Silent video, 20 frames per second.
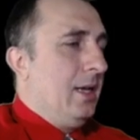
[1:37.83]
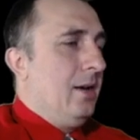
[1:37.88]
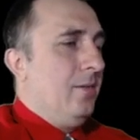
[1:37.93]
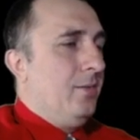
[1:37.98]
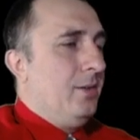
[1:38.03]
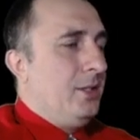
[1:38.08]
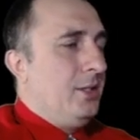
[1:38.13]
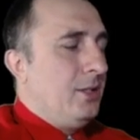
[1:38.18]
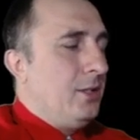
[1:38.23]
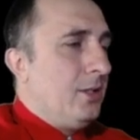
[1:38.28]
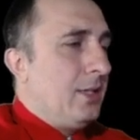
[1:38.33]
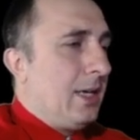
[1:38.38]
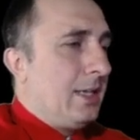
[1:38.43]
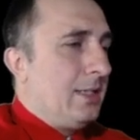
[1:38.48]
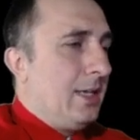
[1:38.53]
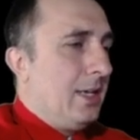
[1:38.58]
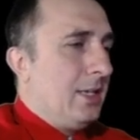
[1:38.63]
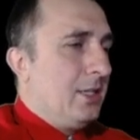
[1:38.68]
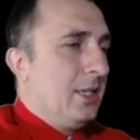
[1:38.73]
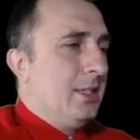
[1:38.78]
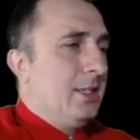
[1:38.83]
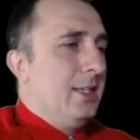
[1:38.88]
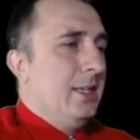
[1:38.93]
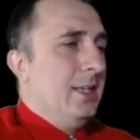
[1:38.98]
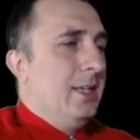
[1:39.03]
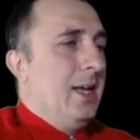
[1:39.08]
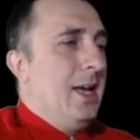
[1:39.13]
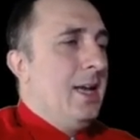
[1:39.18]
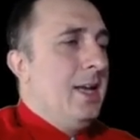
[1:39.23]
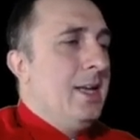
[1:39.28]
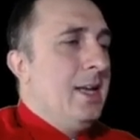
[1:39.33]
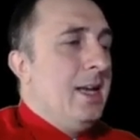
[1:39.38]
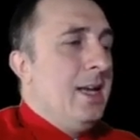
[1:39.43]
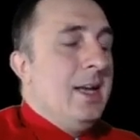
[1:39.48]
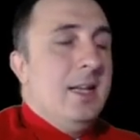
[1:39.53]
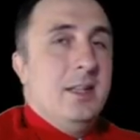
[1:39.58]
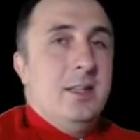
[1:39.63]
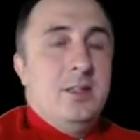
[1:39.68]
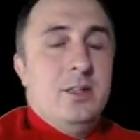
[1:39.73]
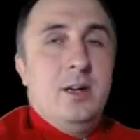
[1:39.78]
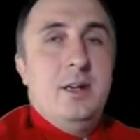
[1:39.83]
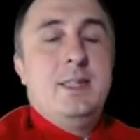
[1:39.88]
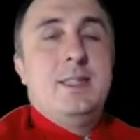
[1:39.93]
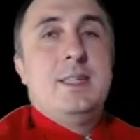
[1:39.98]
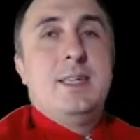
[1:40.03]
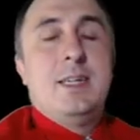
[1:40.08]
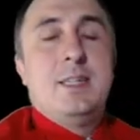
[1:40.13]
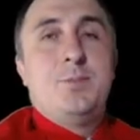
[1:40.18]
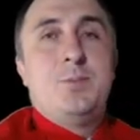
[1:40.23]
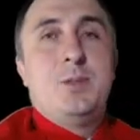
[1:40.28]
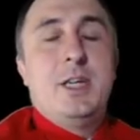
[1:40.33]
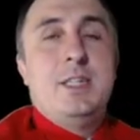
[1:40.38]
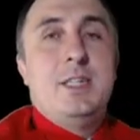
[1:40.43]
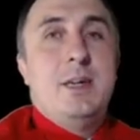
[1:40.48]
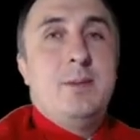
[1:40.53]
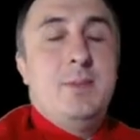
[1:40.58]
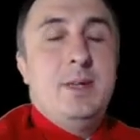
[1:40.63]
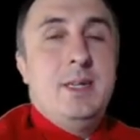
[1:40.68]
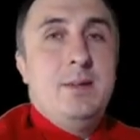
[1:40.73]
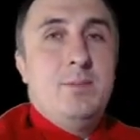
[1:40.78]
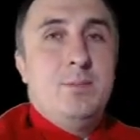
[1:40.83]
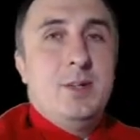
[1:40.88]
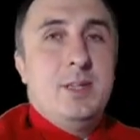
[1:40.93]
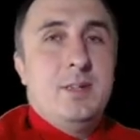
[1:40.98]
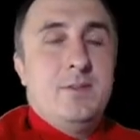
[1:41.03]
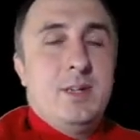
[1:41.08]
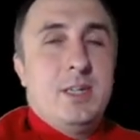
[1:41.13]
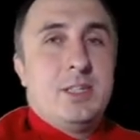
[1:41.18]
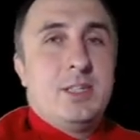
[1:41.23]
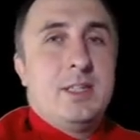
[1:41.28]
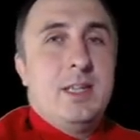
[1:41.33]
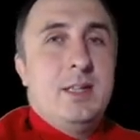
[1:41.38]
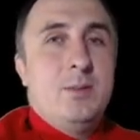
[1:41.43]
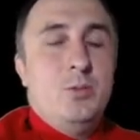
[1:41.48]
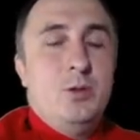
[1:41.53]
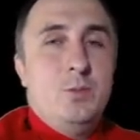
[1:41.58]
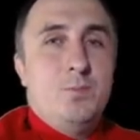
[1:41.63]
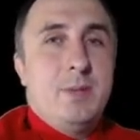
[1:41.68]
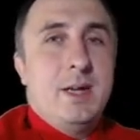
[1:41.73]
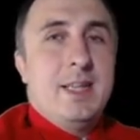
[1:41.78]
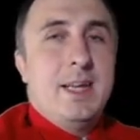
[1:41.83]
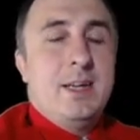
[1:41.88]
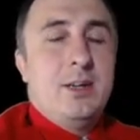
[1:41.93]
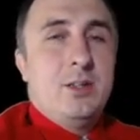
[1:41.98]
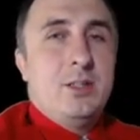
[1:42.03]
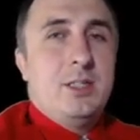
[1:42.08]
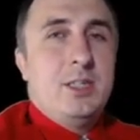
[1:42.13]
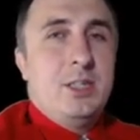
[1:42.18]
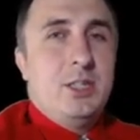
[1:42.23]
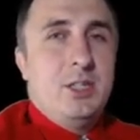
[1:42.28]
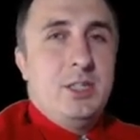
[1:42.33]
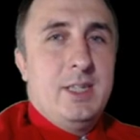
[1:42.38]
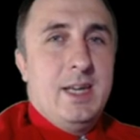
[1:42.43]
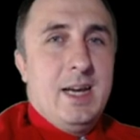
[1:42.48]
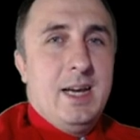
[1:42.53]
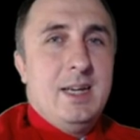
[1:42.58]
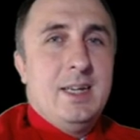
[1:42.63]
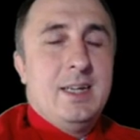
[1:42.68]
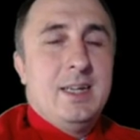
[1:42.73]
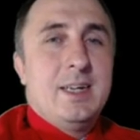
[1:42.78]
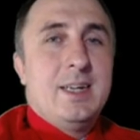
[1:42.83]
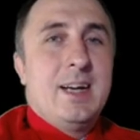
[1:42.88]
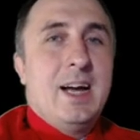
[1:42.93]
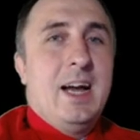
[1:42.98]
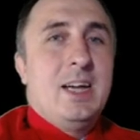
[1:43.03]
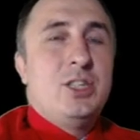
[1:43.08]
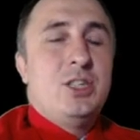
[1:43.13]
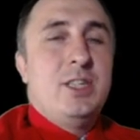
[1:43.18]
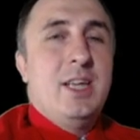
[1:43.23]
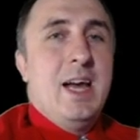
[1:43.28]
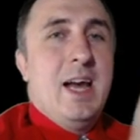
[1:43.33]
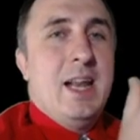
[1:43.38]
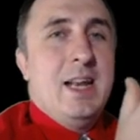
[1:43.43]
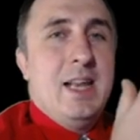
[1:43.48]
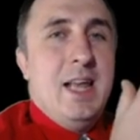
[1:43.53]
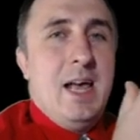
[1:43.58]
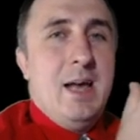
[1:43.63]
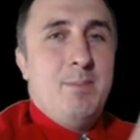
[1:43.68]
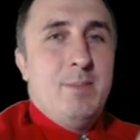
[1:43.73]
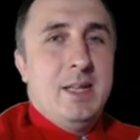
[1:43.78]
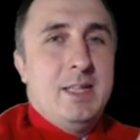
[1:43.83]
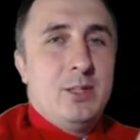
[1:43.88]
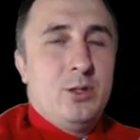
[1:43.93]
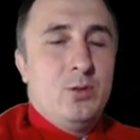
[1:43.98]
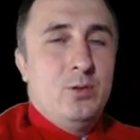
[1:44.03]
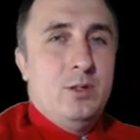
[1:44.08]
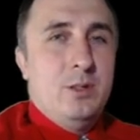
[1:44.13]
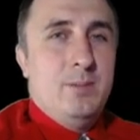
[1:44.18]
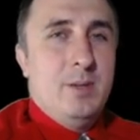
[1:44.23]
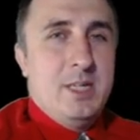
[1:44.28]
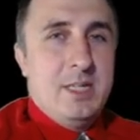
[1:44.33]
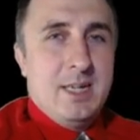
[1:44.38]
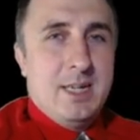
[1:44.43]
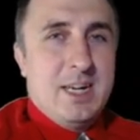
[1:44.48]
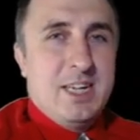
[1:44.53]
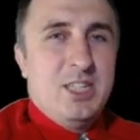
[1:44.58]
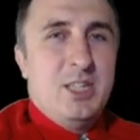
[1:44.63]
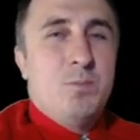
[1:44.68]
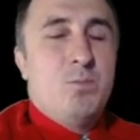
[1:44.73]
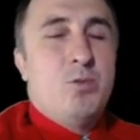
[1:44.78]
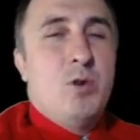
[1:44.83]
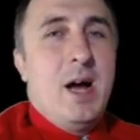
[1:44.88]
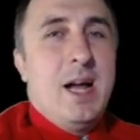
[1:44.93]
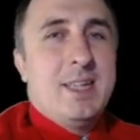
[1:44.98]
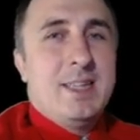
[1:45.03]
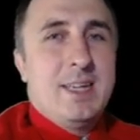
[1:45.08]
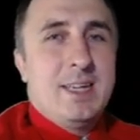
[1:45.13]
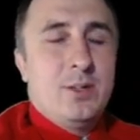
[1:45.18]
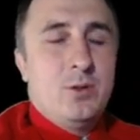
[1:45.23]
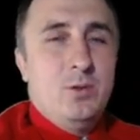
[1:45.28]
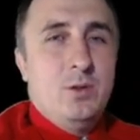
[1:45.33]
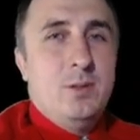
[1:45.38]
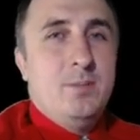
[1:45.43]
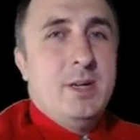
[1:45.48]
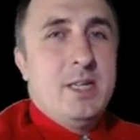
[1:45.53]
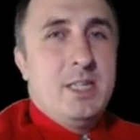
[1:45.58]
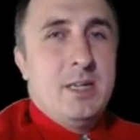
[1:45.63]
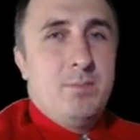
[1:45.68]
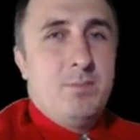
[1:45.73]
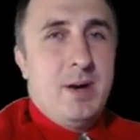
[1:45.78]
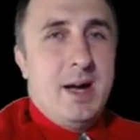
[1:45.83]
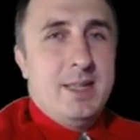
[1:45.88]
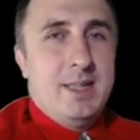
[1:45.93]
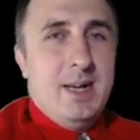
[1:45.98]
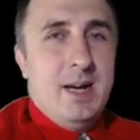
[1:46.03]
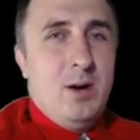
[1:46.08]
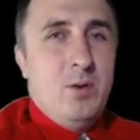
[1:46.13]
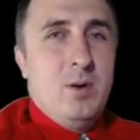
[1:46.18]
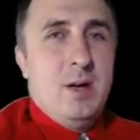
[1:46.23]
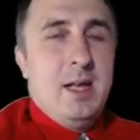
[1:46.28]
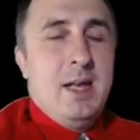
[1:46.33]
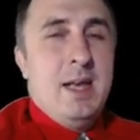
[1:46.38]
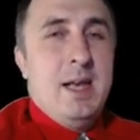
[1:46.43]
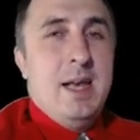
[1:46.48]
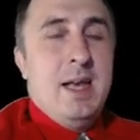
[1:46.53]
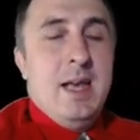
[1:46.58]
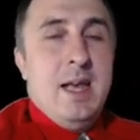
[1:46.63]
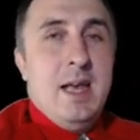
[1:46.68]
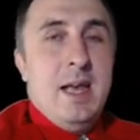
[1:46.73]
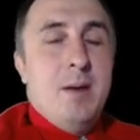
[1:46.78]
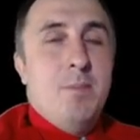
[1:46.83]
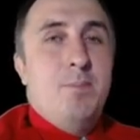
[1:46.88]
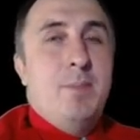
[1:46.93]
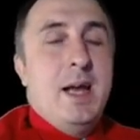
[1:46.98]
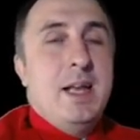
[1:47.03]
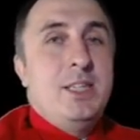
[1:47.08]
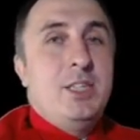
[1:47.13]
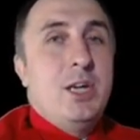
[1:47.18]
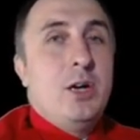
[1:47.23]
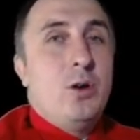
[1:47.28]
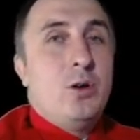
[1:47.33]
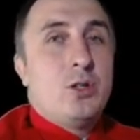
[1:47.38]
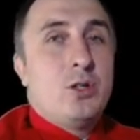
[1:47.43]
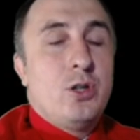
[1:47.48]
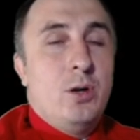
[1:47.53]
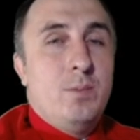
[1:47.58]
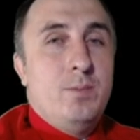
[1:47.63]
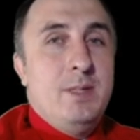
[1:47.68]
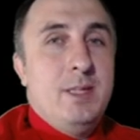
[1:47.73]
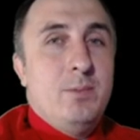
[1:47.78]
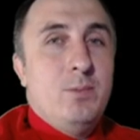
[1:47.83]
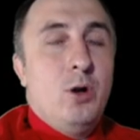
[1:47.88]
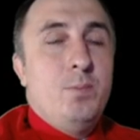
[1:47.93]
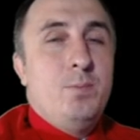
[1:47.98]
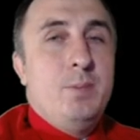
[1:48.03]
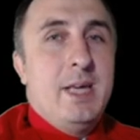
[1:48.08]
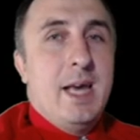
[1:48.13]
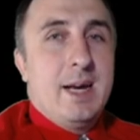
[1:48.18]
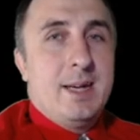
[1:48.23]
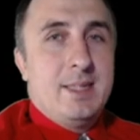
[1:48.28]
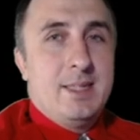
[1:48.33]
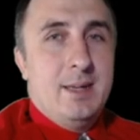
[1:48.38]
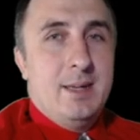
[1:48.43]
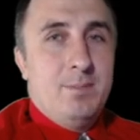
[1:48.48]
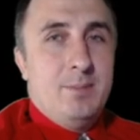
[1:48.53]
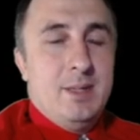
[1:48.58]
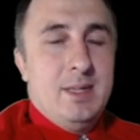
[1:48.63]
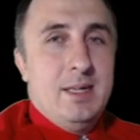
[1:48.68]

W draw na razie tyle. No i teraz przejdziemy, ponieważ ten mój padający śnieg, każdy element, który będzie, każdy płatek, który będzie padał, będzie osobnym obiektem.